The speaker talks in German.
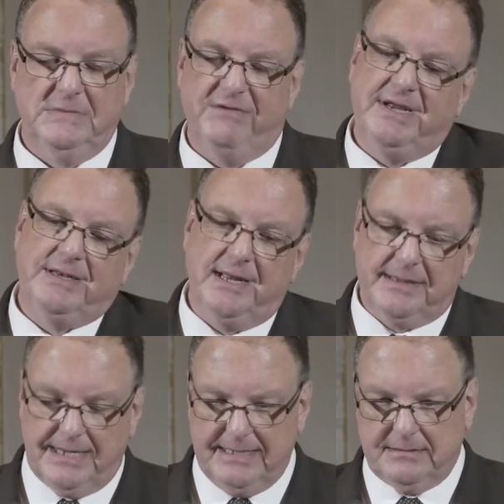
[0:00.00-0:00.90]
Wer
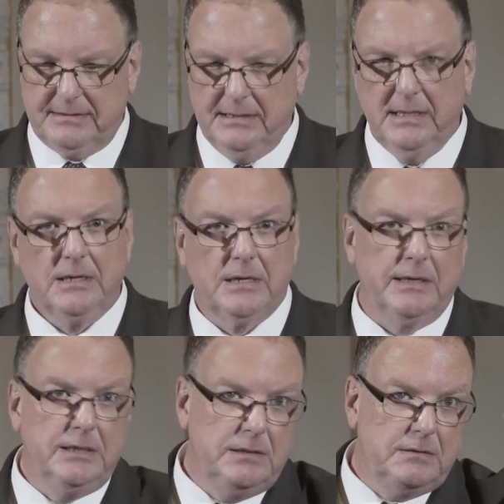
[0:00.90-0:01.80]
Interesse hat,
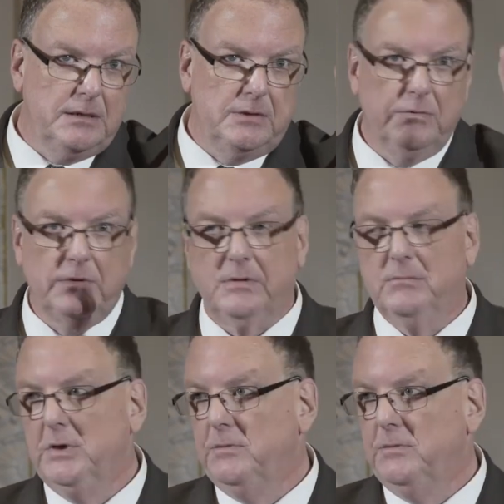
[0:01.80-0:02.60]
kann hinten an unserem